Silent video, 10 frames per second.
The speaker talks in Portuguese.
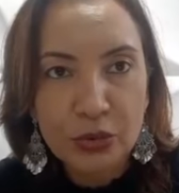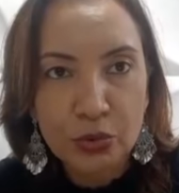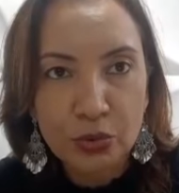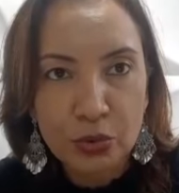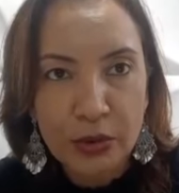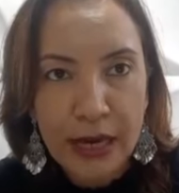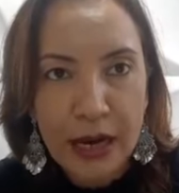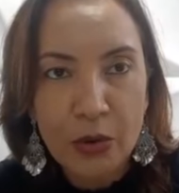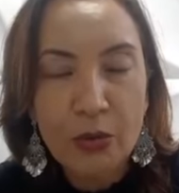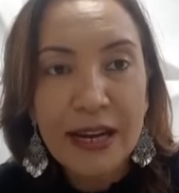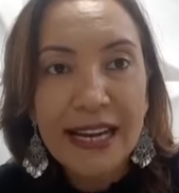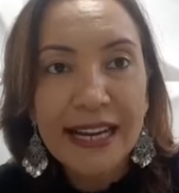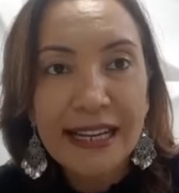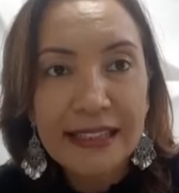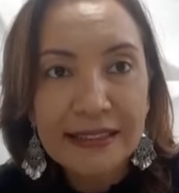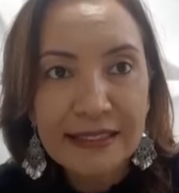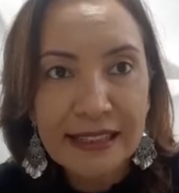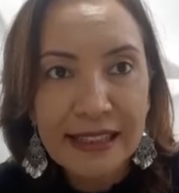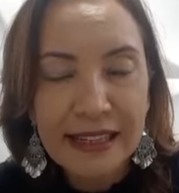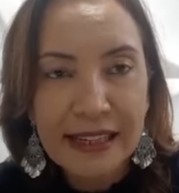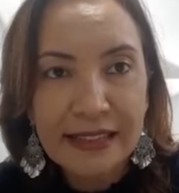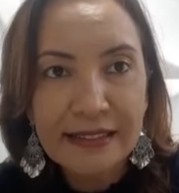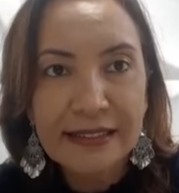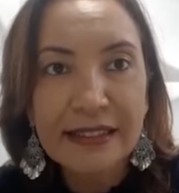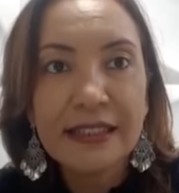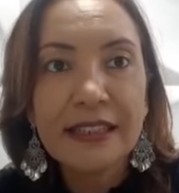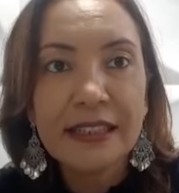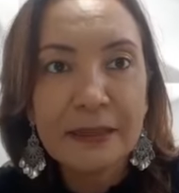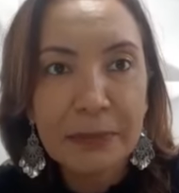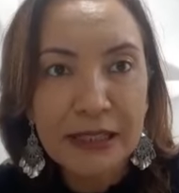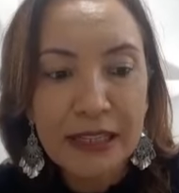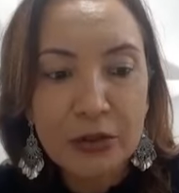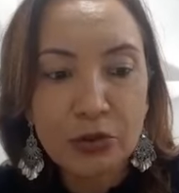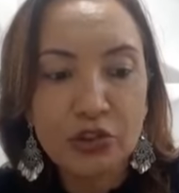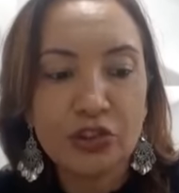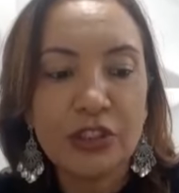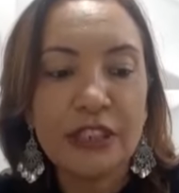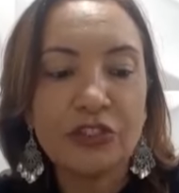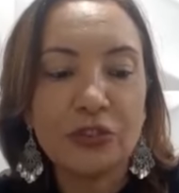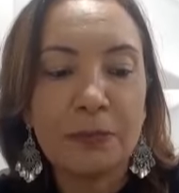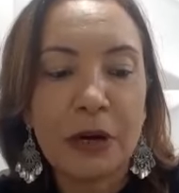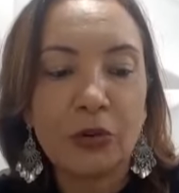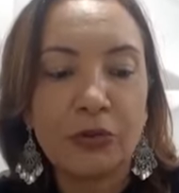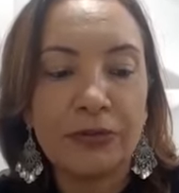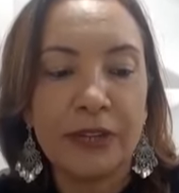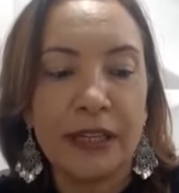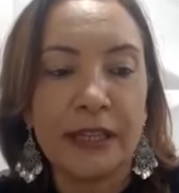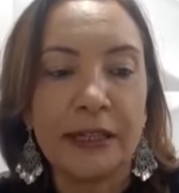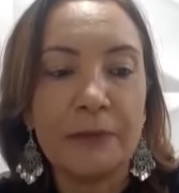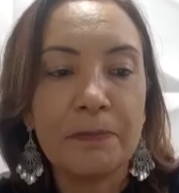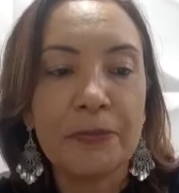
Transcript: cultural, resiliência e pedagogia de Paulo Freire.